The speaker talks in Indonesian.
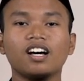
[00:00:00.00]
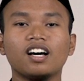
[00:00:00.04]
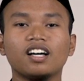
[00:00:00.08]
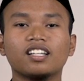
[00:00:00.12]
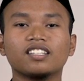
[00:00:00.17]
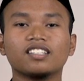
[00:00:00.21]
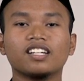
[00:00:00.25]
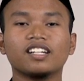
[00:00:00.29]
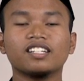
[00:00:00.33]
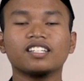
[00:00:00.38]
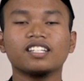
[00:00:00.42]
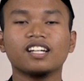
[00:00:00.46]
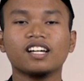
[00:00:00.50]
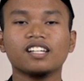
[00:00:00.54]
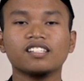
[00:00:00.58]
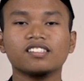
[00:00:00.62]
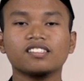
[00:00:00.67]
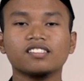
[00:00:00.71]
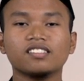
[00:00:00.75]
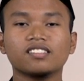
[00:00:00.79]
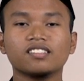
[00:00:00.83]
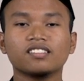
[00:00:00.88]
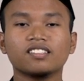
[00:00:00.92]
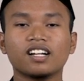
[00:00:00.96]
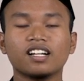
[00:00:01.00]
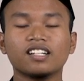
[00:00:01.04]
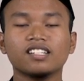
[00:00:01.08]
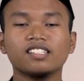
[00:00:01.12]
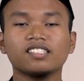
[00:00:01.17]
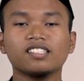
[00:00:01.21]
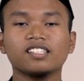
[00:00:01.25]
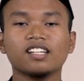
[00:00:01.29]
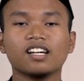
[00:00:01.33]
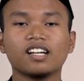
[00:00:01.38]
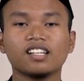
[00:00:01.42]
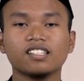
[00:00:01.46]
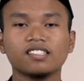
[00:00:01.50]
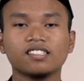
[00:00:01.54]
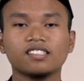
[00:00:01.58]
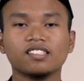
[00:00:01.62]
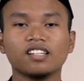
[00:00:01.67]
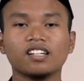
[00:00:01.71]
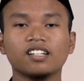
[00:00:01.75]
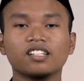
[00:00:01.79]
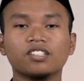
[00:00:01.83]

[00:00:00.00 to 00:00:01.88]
Tradisi khas, tradisi khas yang